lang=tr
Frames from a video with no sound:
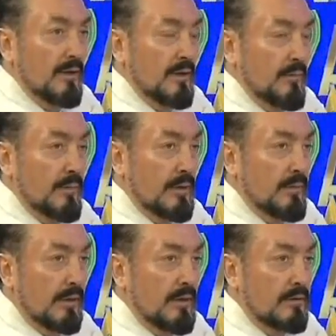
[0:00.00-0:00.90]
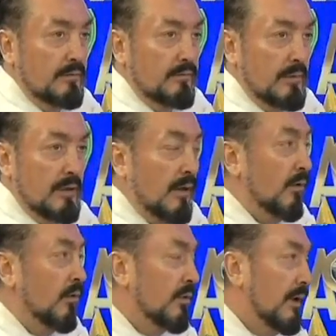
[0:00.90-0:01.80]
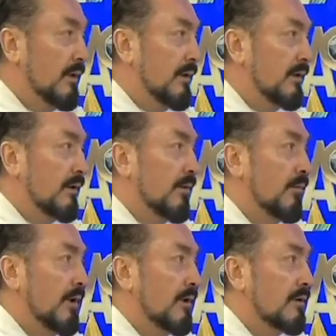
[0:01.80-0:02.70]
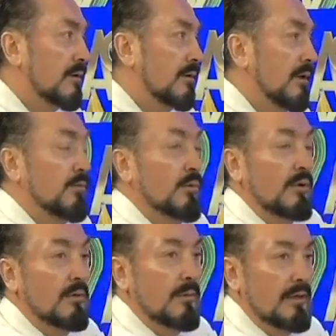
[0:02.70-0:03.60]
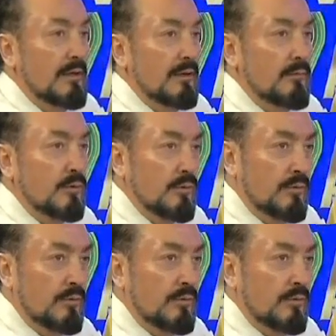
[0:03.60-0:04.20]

Ya Rabbi demek lazım. Onu elde ettin mi zaten en büyük nimet elde etmiş